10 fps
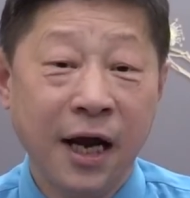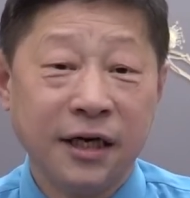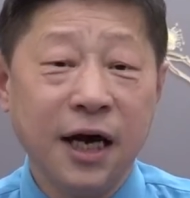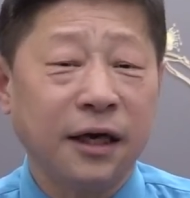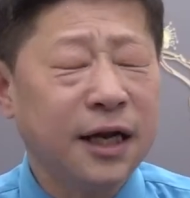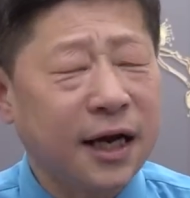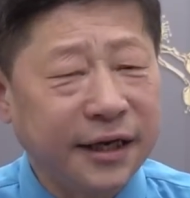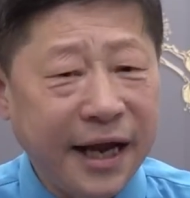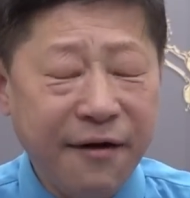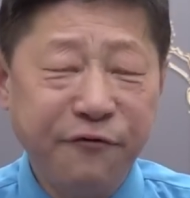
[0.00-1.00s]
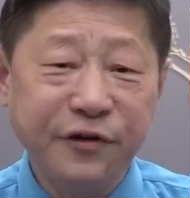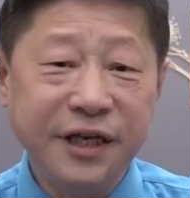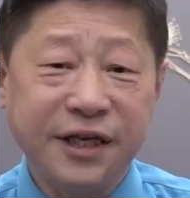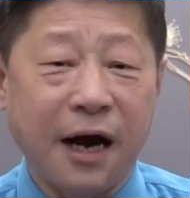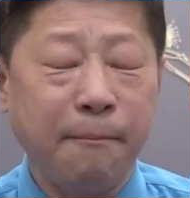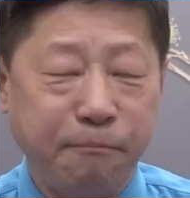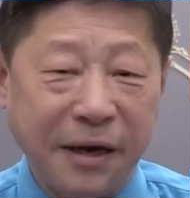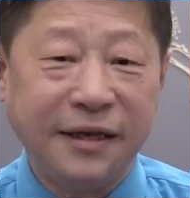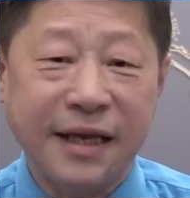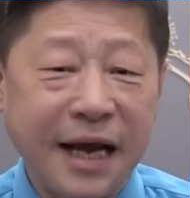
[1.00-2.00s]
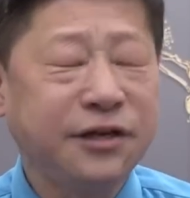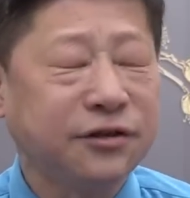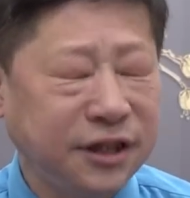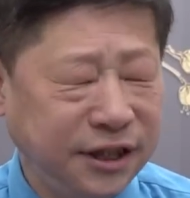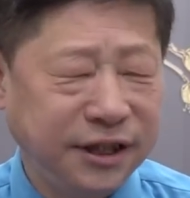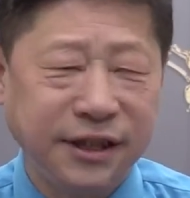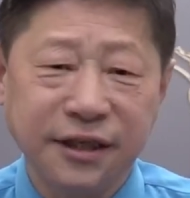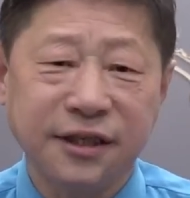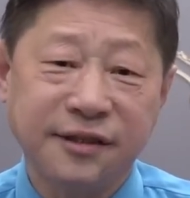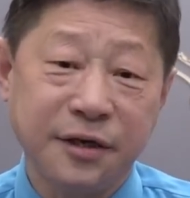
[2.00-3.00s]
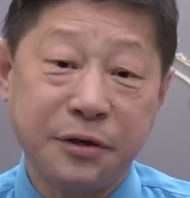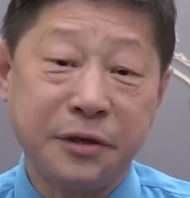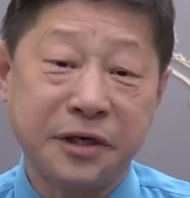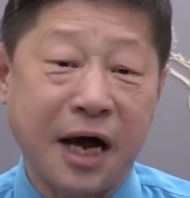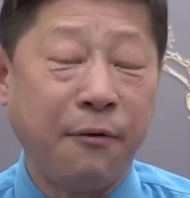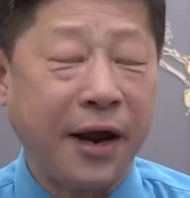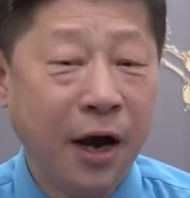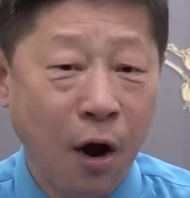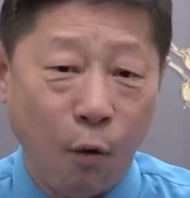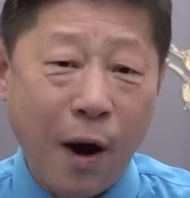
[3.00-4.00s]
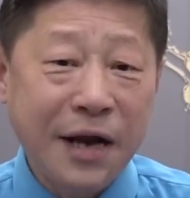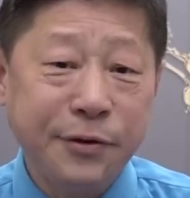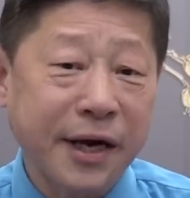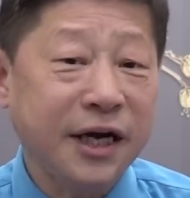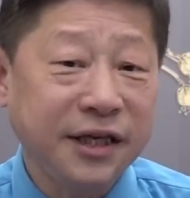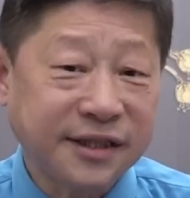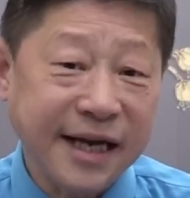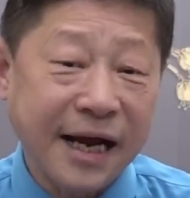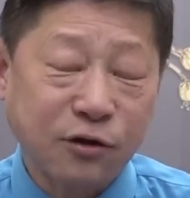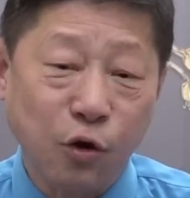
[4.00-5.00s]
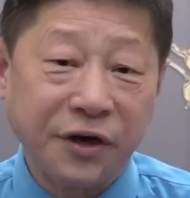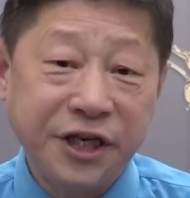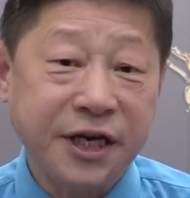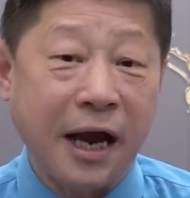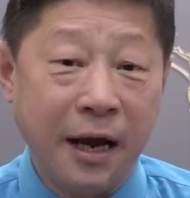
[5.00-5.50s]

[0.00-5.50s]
让那个年富力强本来就已经是政治局常委，完全可以再做一届，